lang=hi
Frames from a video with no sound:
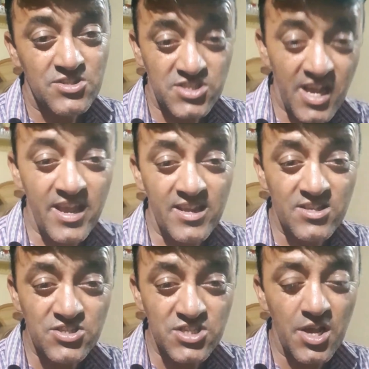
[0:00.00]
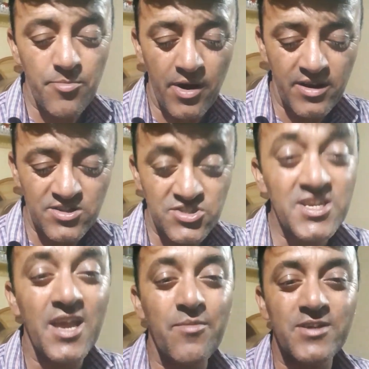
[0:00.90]
जय हिंद जय भारत
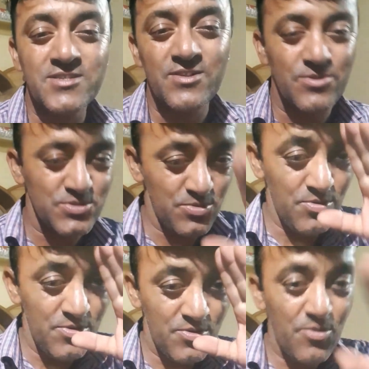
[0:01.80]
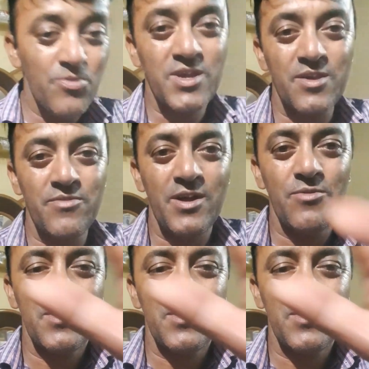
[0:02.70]
जय हिमाचल दोस्तों ओके बाय